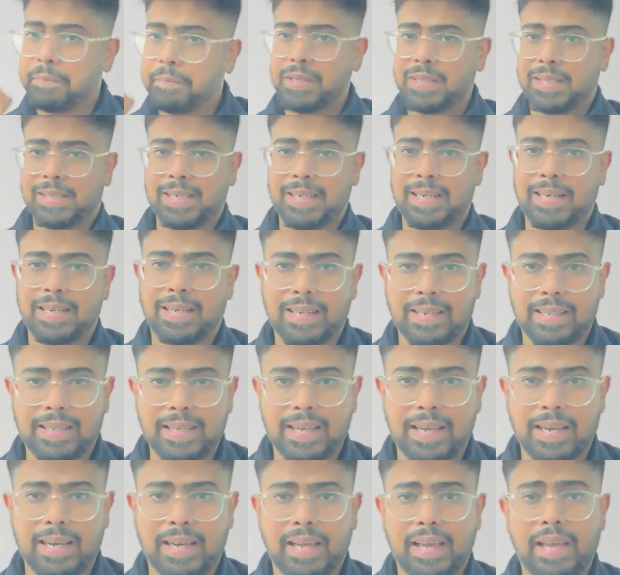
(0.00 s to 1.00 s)
परसेंट कर
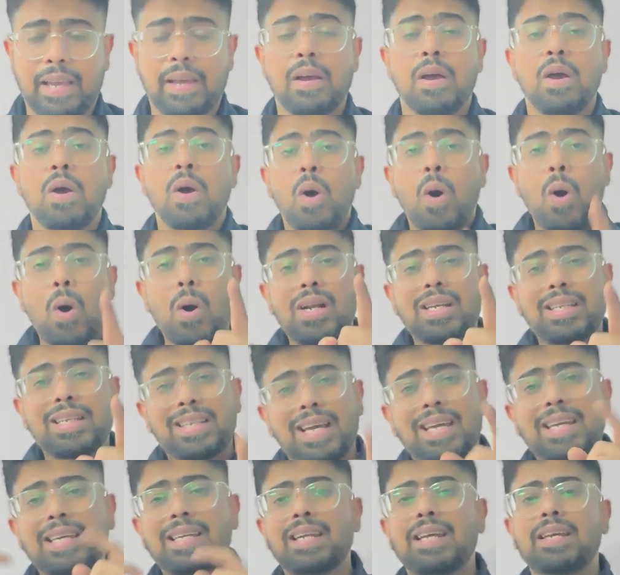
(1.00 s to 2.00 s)
दिया गया और
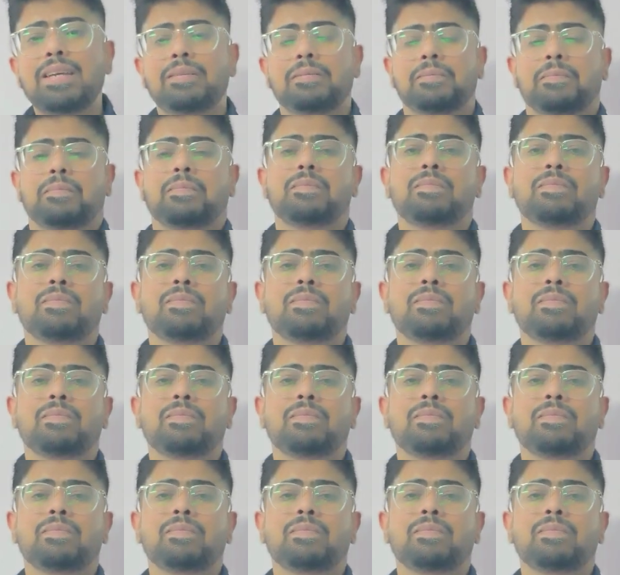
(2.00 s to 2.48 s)
यही नहीं